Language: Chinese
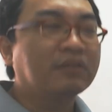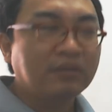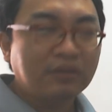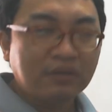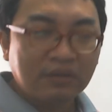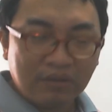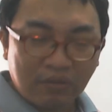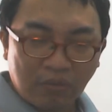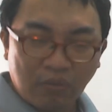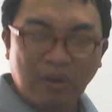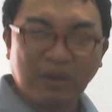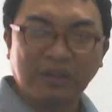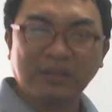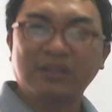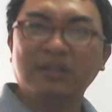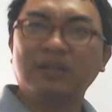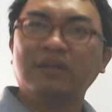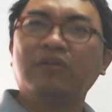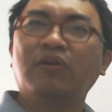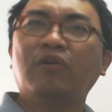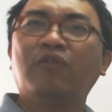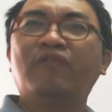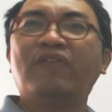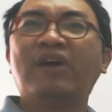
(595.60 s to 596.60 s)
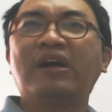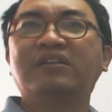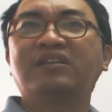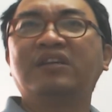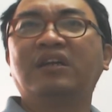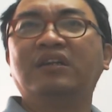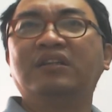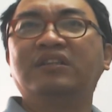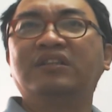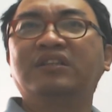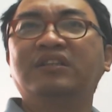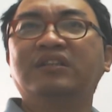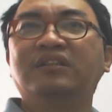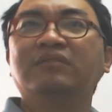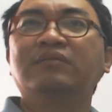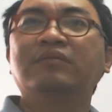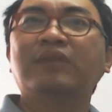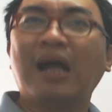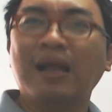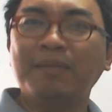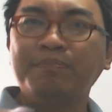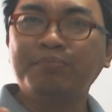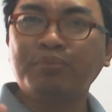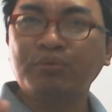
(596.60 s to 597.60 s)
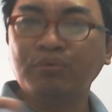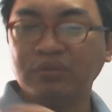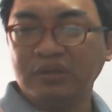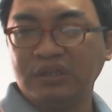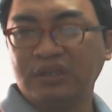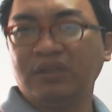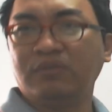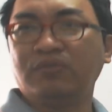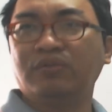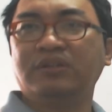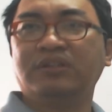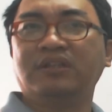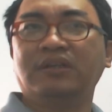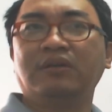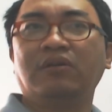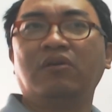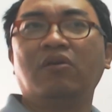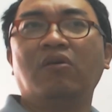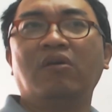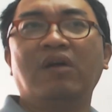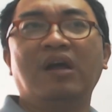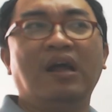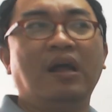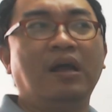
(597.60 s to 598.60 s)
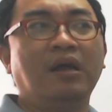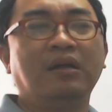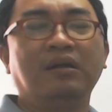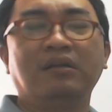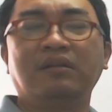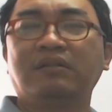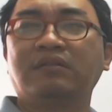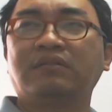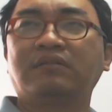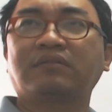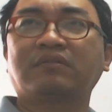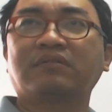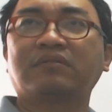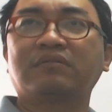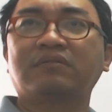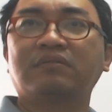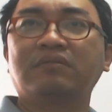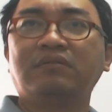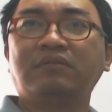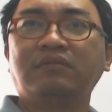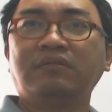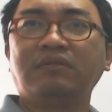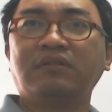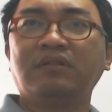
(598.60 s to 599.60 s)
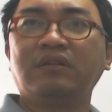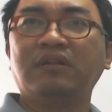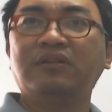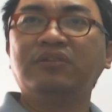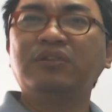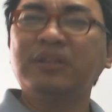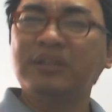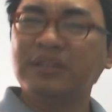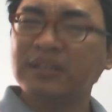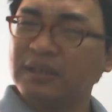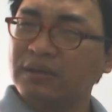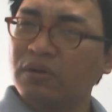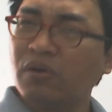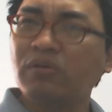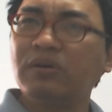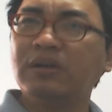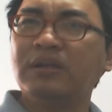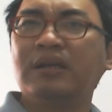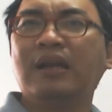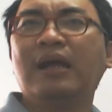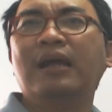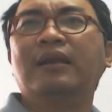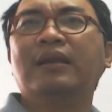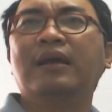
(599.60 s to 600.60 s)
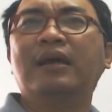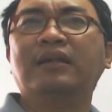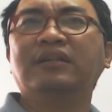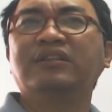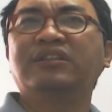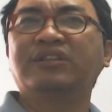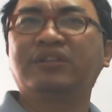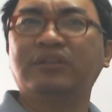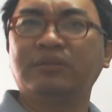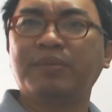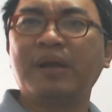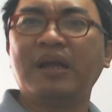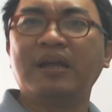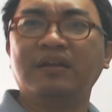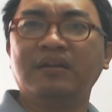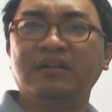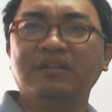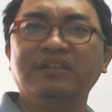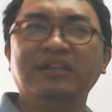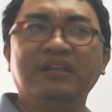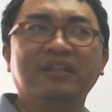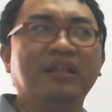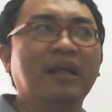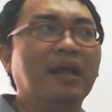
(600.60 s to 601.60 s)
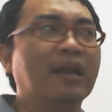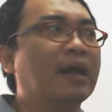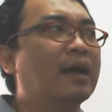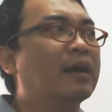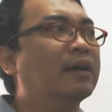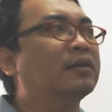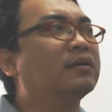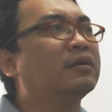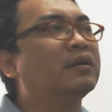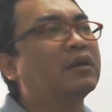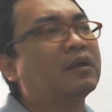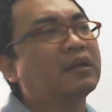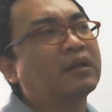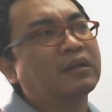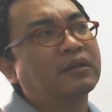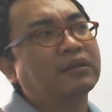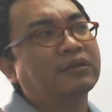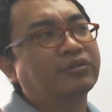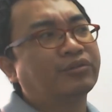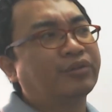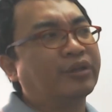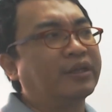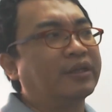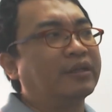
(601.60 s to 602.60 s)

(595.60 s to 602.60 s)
往成功方向的事，还不一定会成功啊。所以成功很难啊，失败很简单啊。所以。